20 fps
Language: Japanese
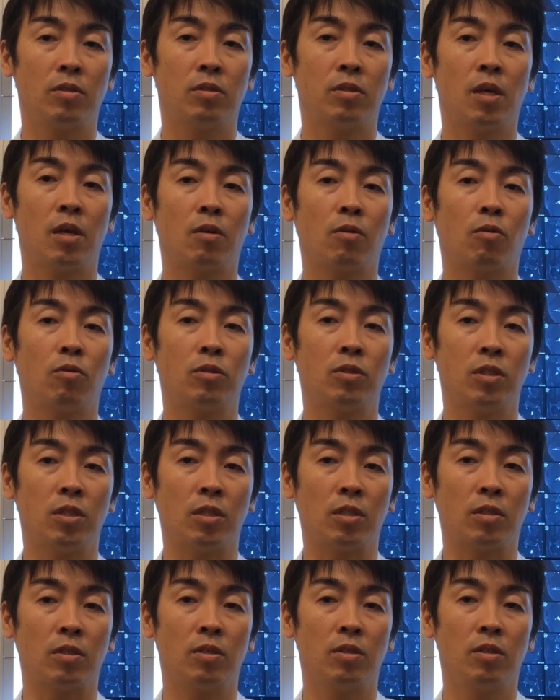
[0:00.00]
接骨
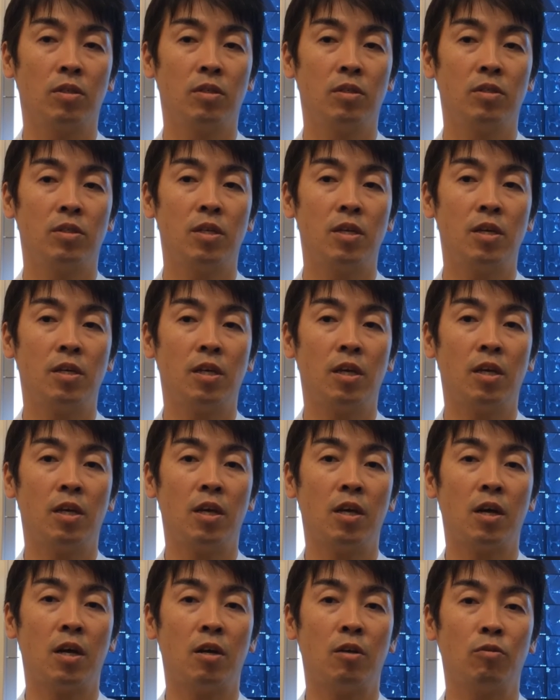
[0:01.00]
院、整形
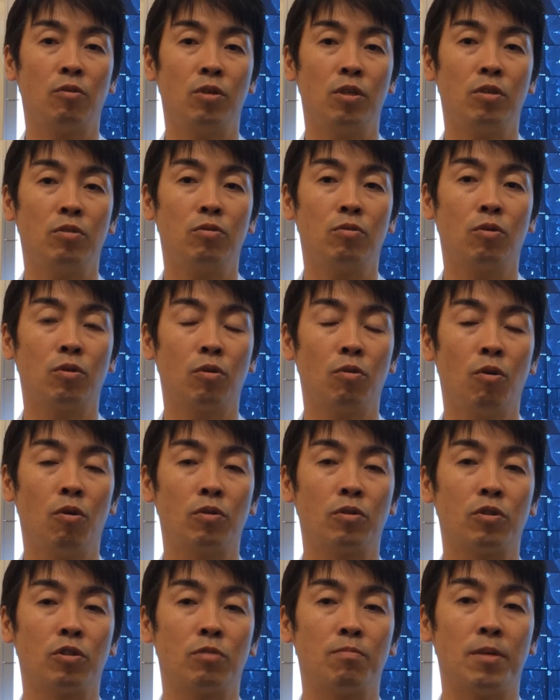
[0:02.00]
外科などに行くこと
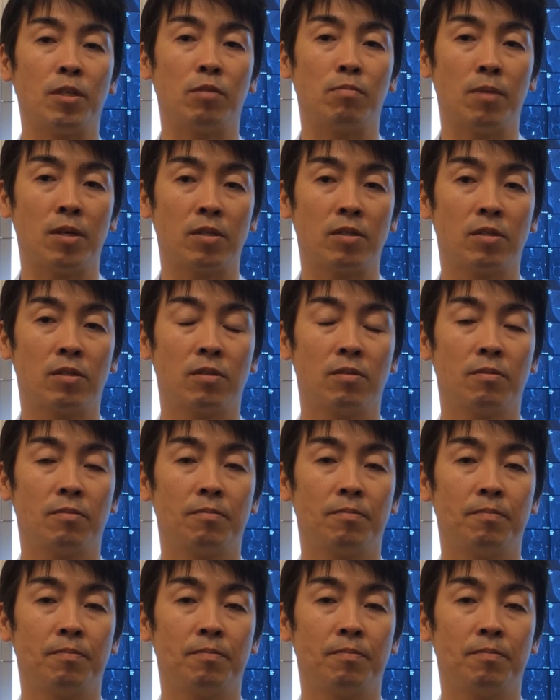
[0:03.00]
をお勧めします。